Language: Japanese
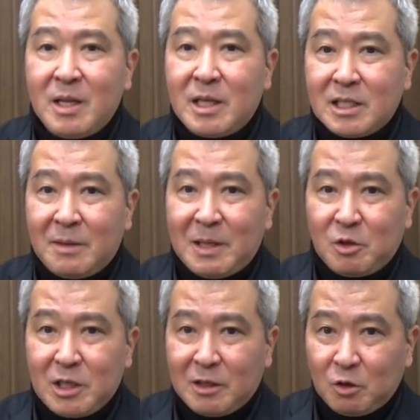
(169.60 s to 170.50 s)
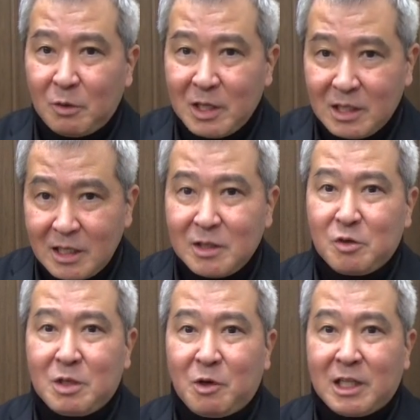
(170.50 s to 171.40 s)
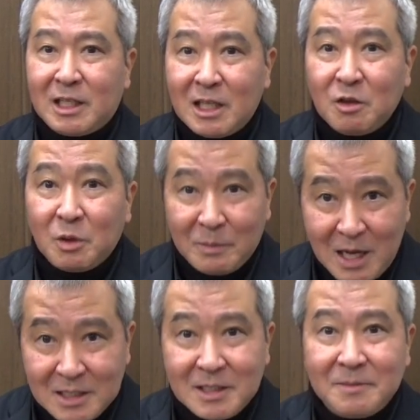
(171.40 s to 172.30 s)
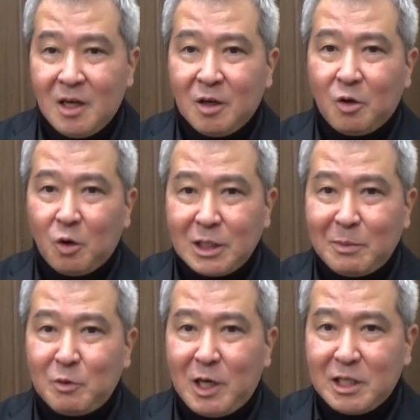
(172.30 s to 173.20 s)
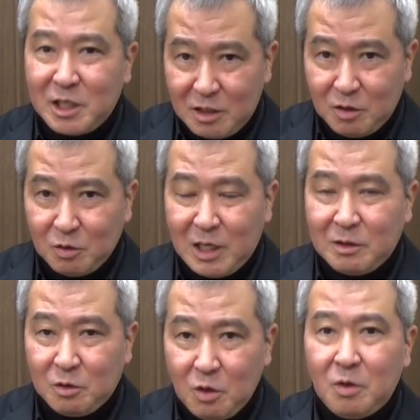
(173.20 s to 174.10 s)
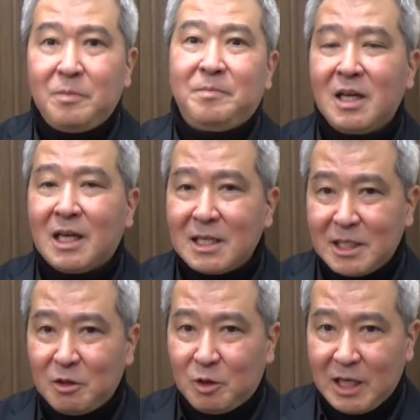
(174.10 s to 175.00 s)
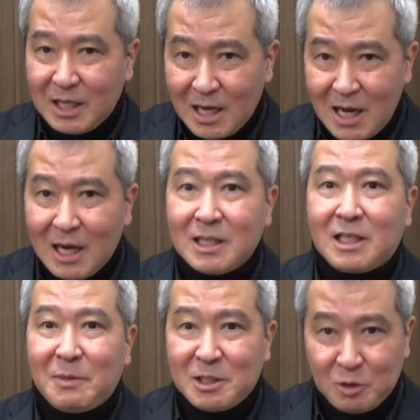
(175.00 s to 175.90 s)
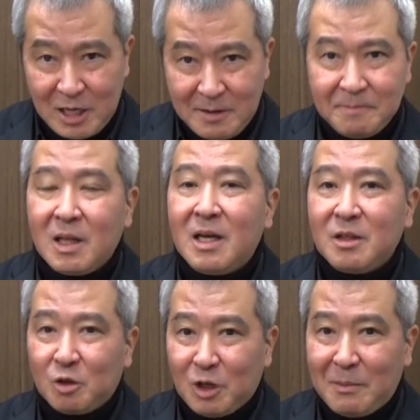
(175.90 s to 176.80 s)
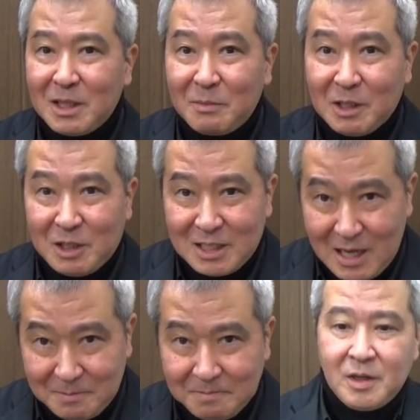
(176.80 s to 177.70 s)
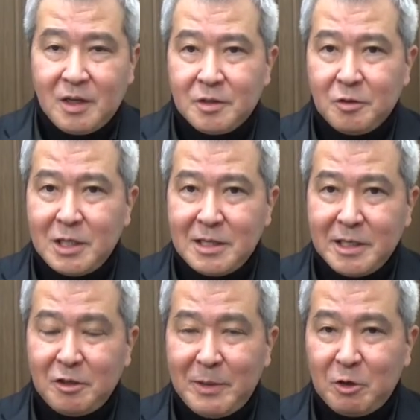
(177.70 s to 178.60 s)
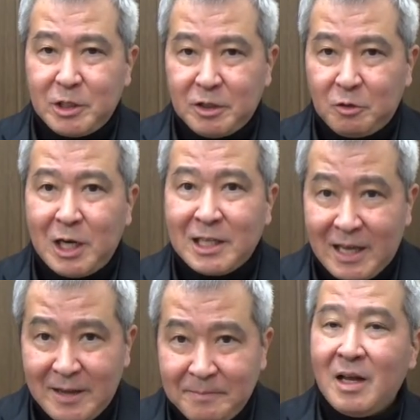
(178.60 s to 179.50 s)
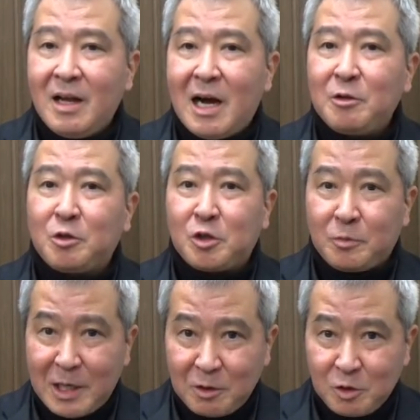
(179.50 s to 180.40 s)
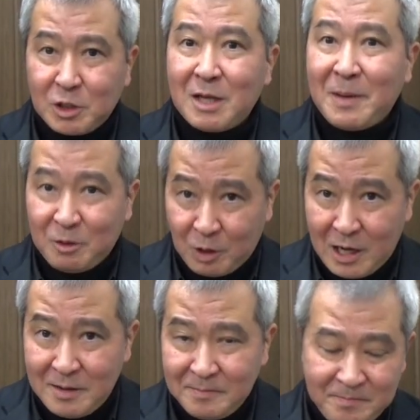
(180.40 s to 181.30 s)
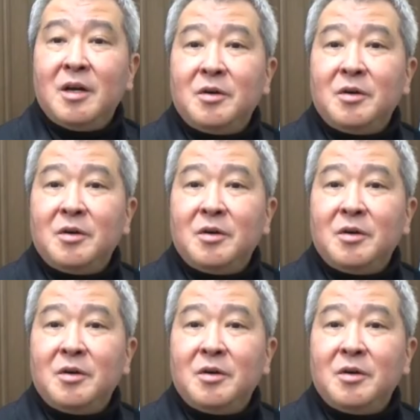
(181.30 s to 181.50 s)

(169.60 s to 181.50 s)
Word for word: 男性パートしっかりこだわって練習してもらいたいなと思います。こういった部分がきちっと歌えると完成度の桁が上がってきますので、ちょっと頑張ってみてください。その男性のメロディーの裏で、アルトとソプラノ女性パートが、